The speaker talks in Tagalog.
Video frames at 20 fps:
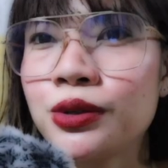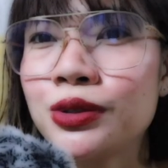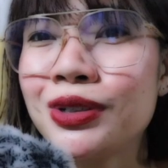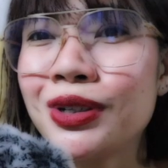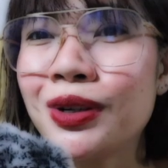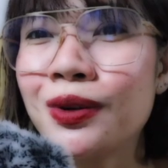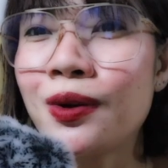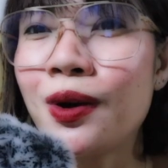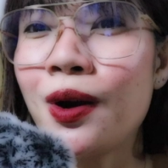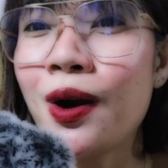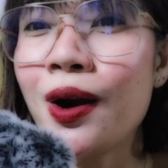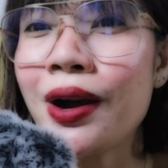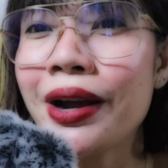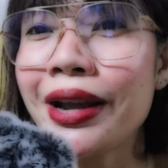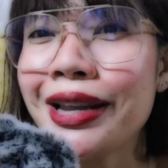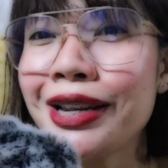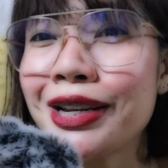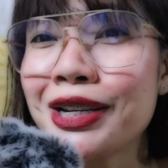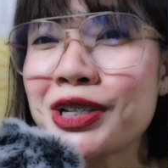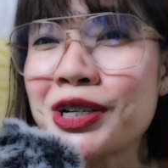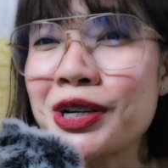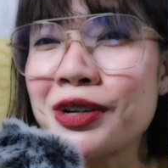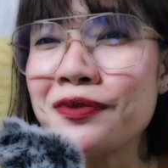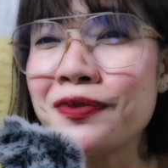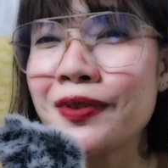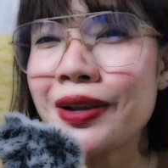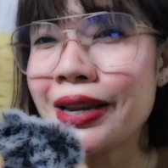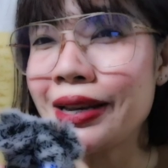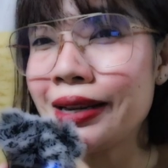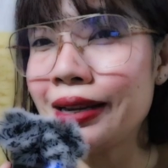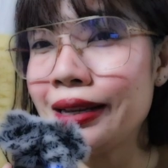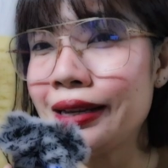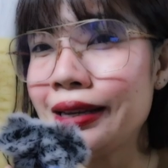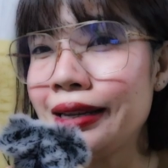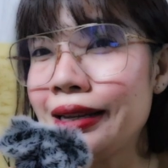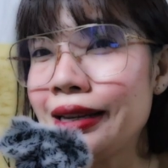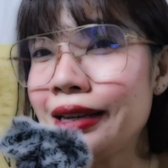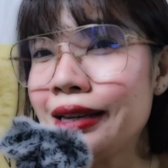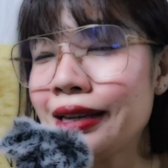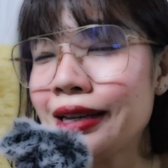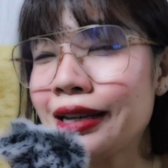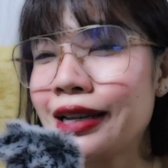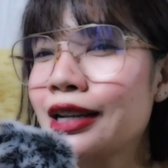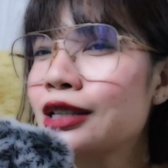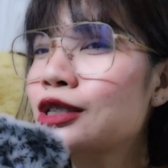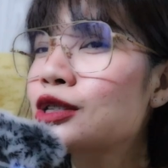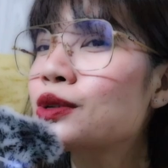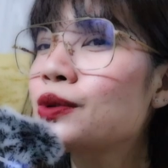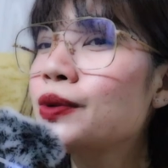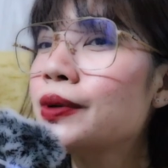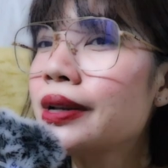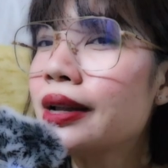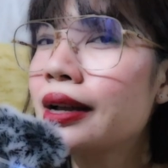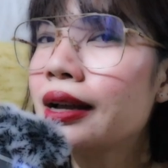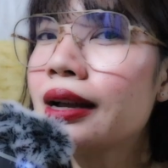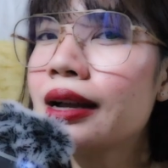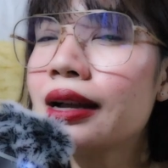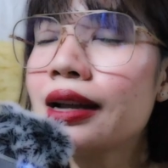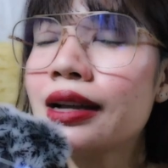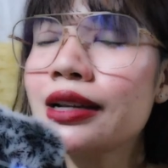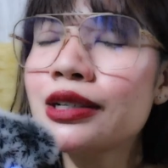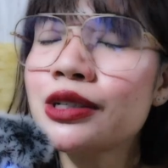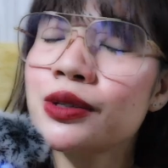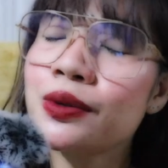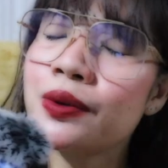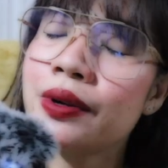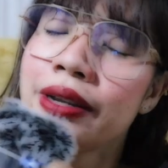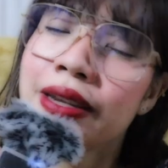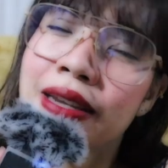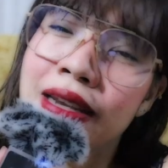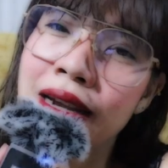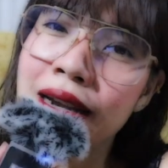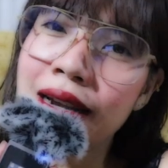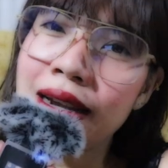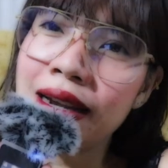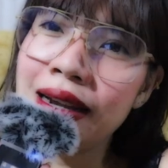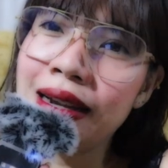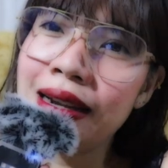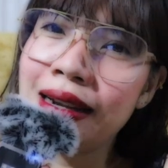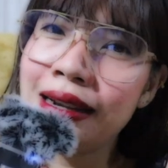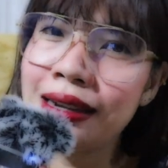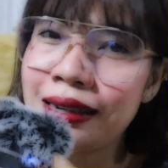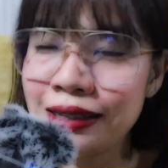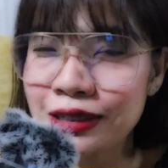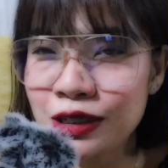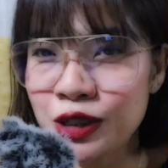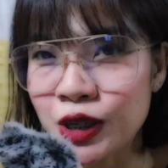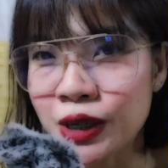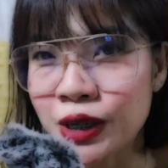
So, okay na siya finally. Nagets ko na. So, ayan.